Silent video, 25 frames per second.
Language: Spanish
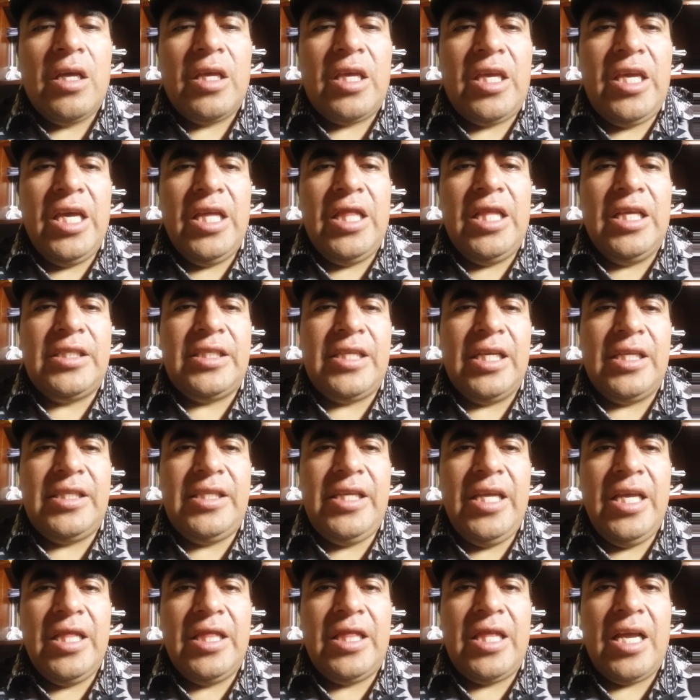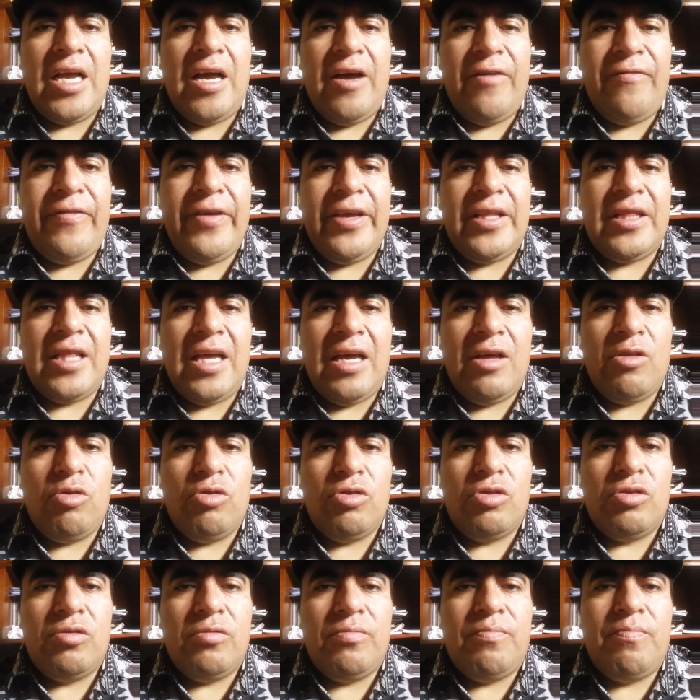quienes se sienten
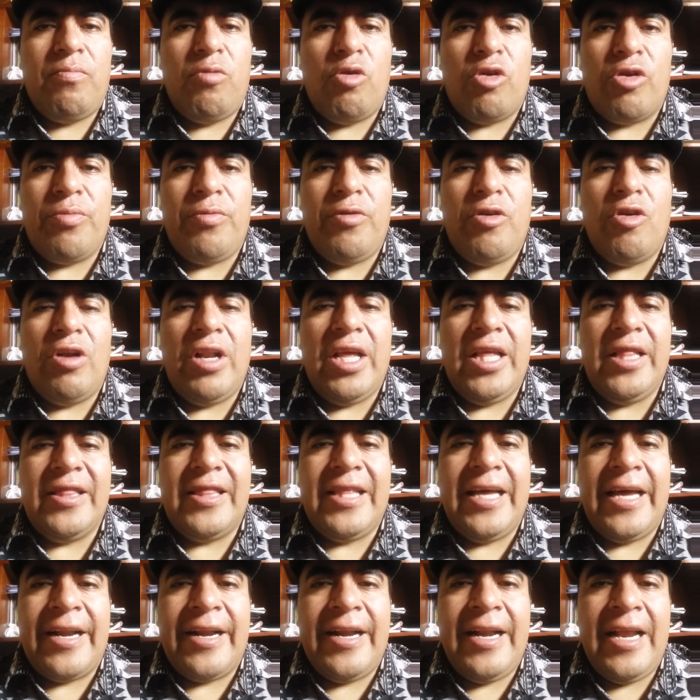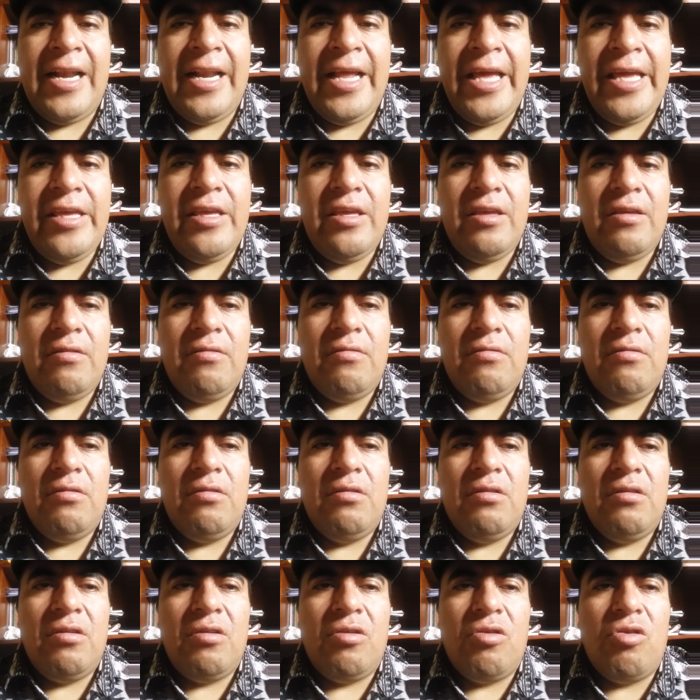afectados por violentar la ley,
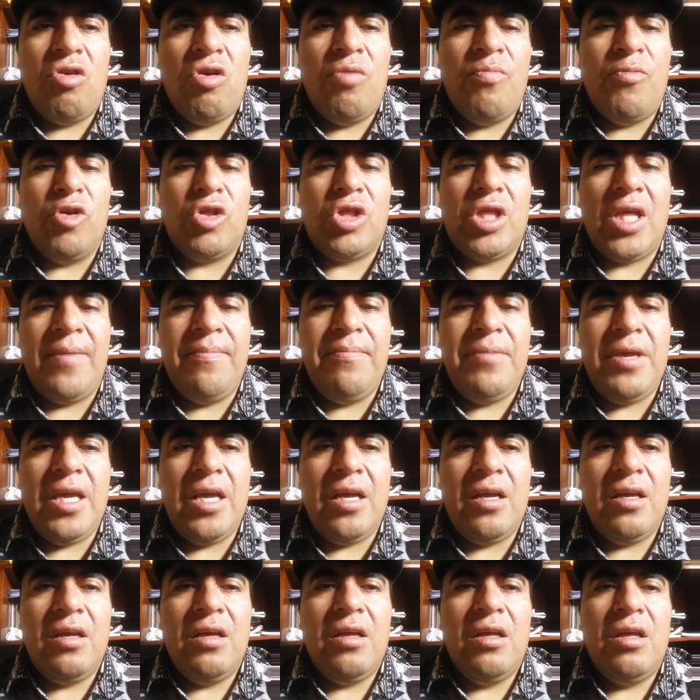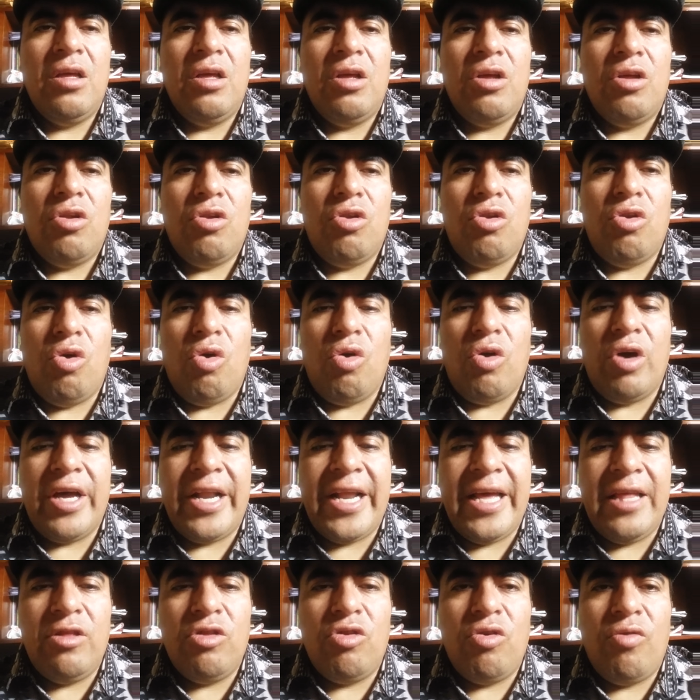como también
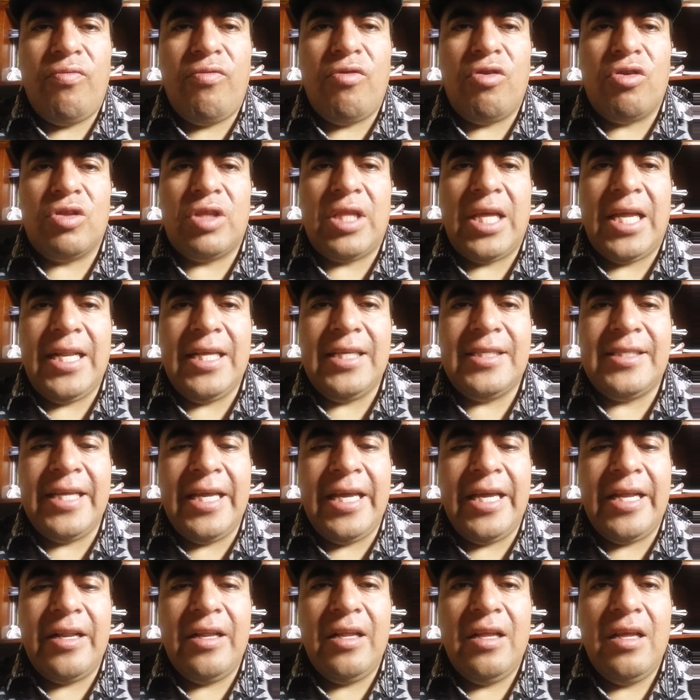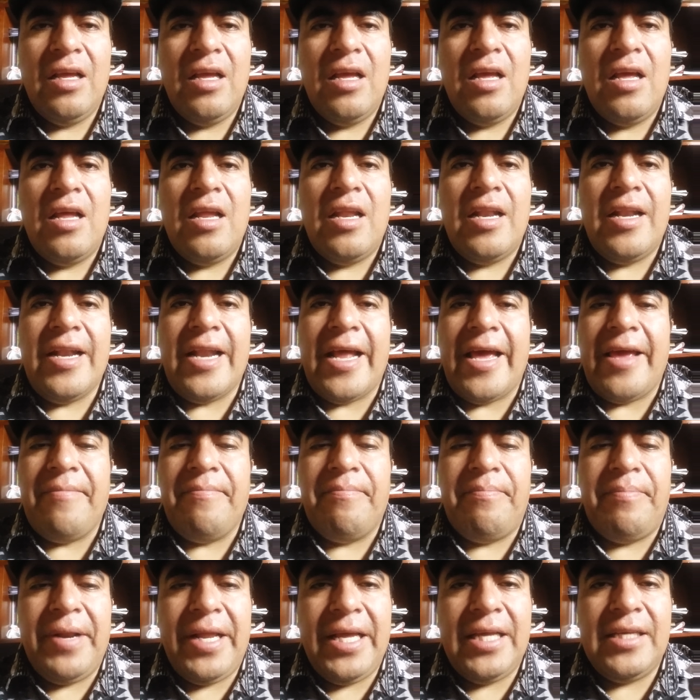logrando fortalecer la
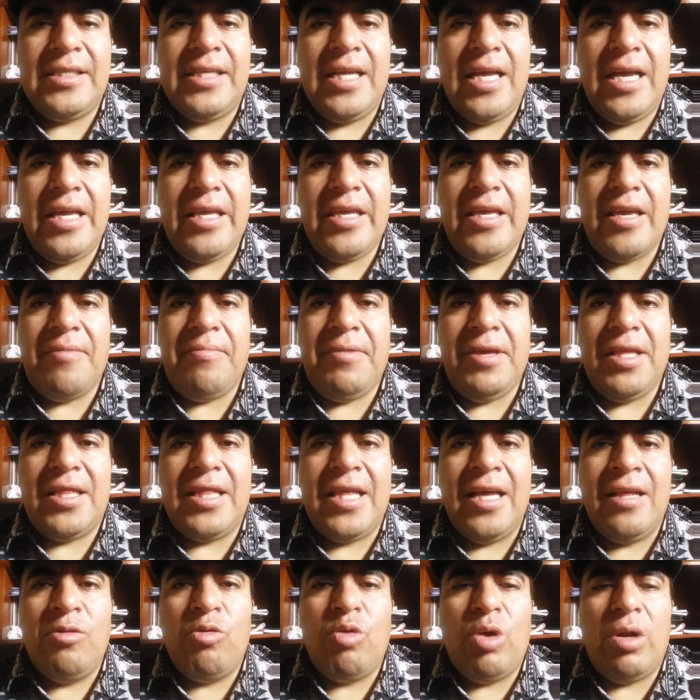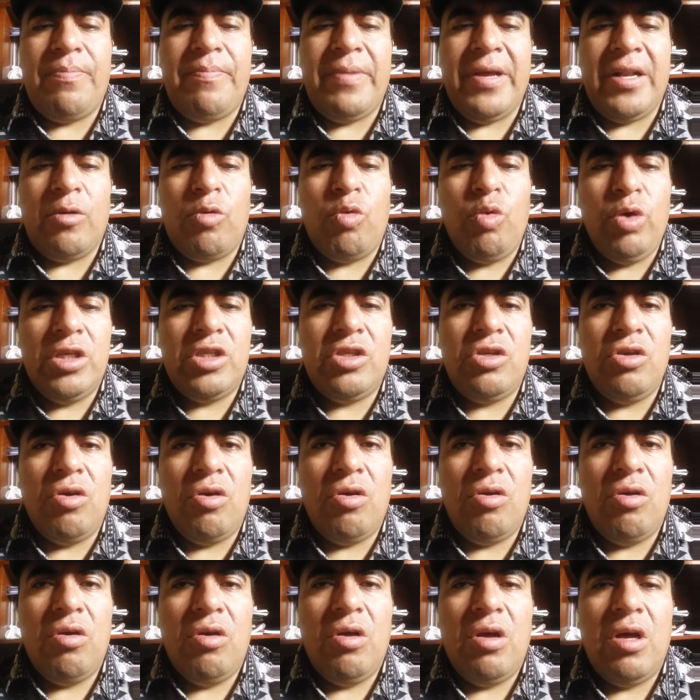empresa y evitando el
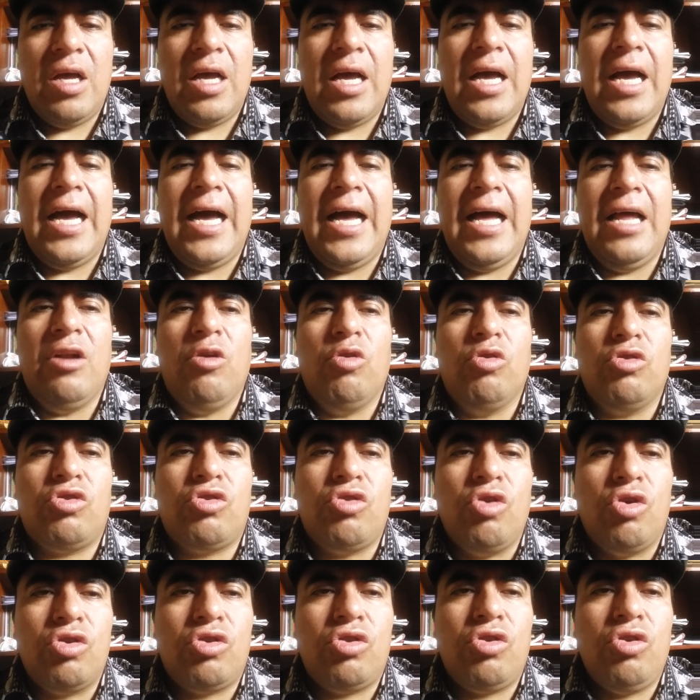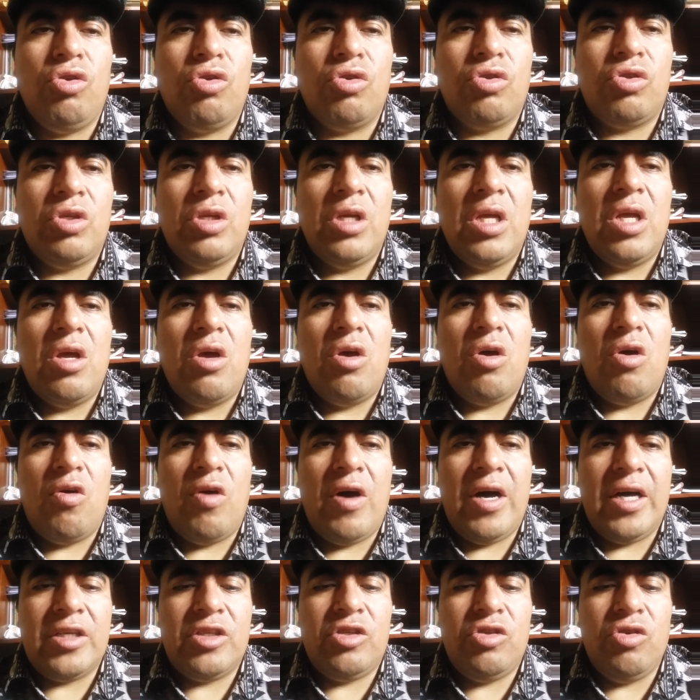perjuicio a los socios
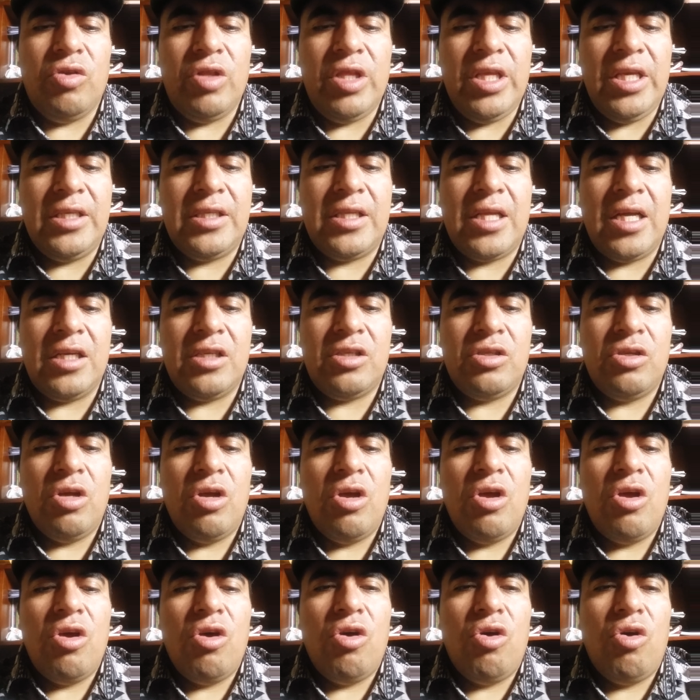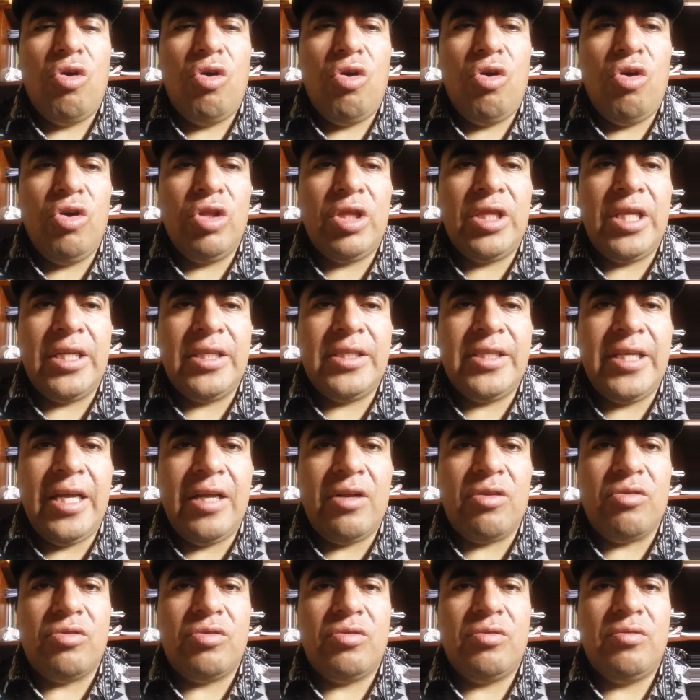accionistas o
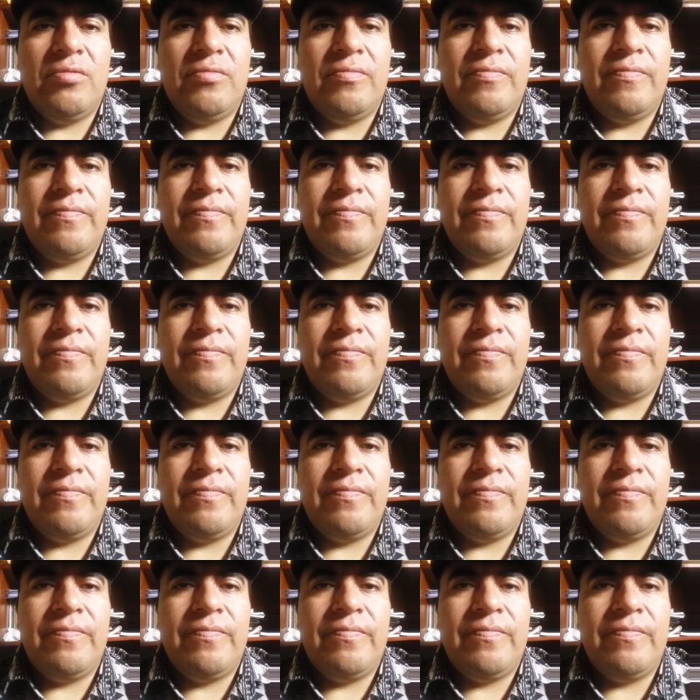terceros.